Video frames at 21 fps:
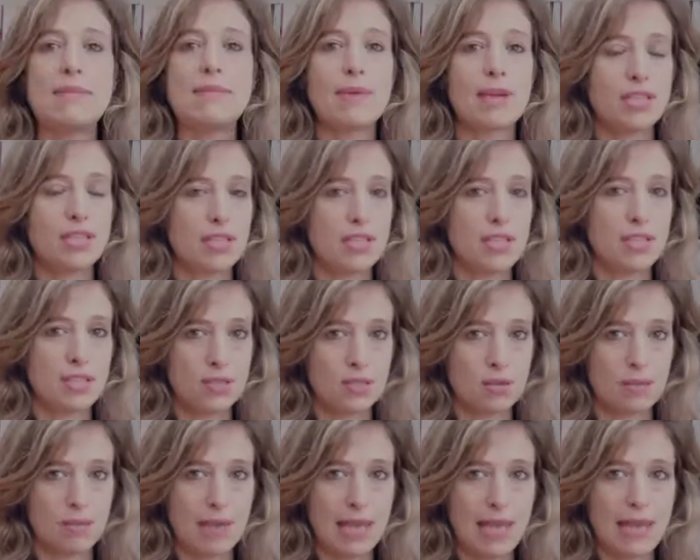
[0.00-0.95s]
Imaginez
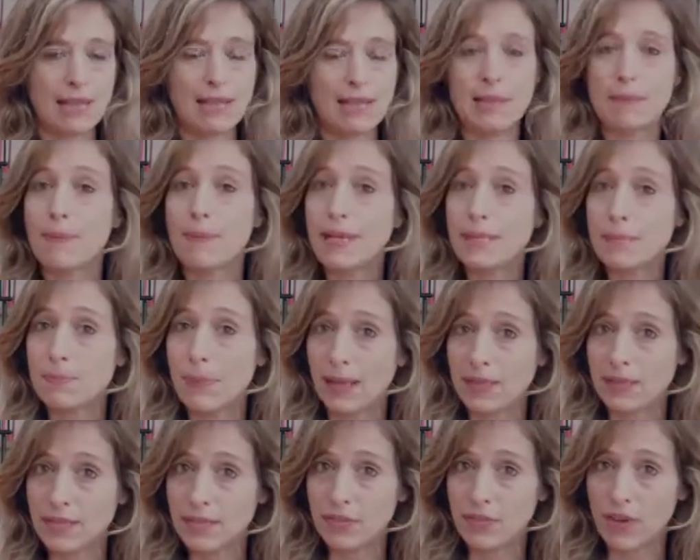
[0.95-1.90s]
ce mail qui passe
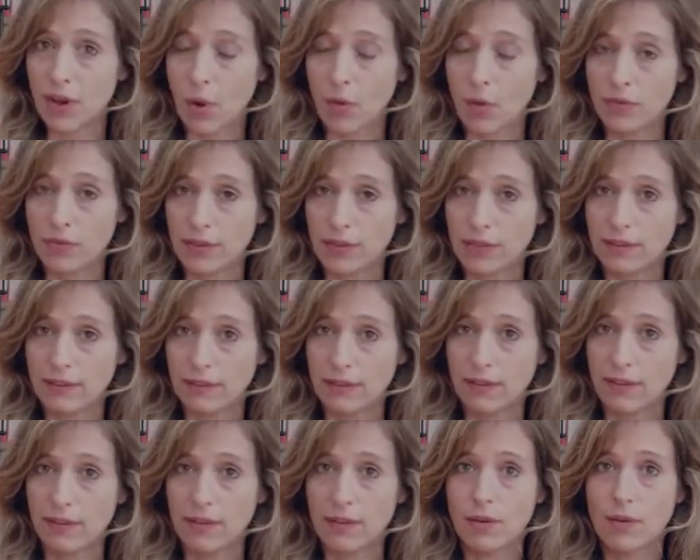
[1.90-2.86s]
par différents
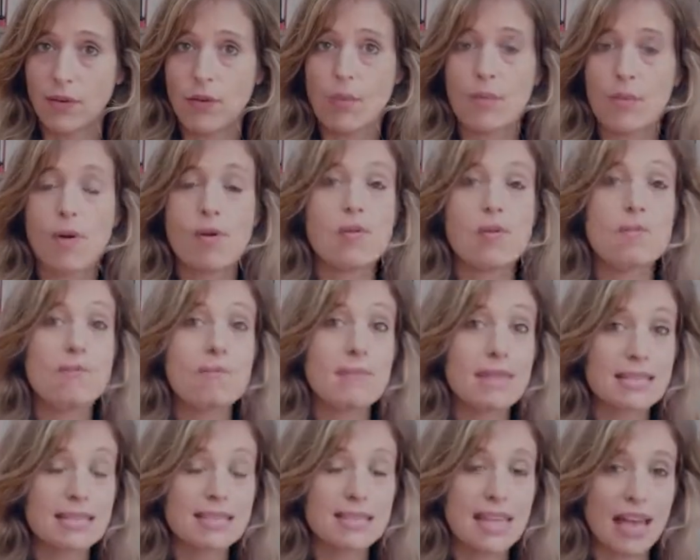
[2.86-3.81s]
filtres. Comment le
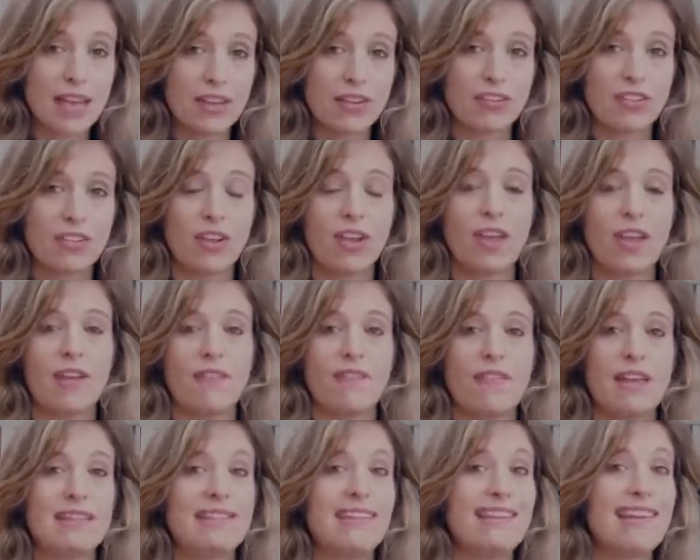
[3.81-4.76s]
message
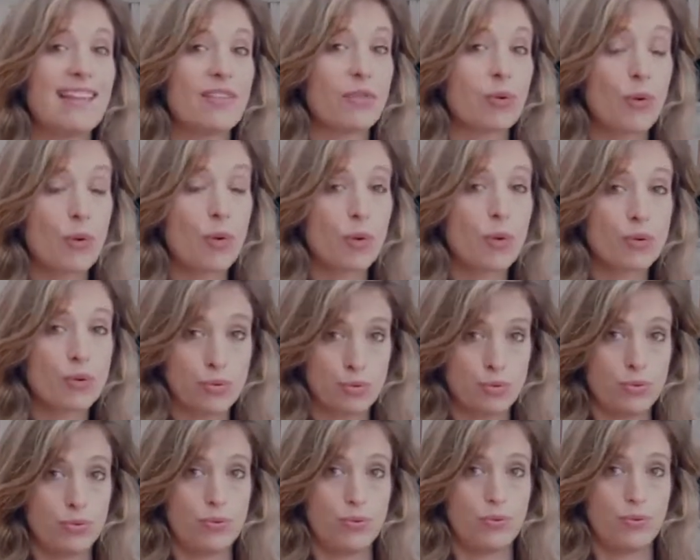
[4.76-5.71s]
va-t-il être
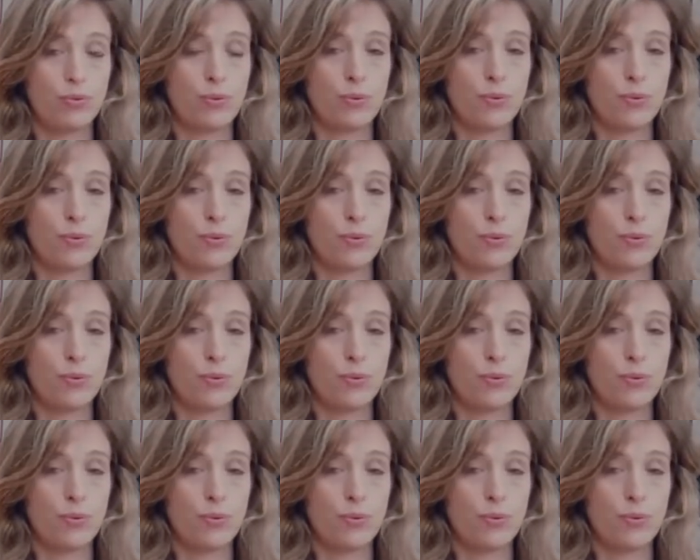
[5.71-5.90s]
reçu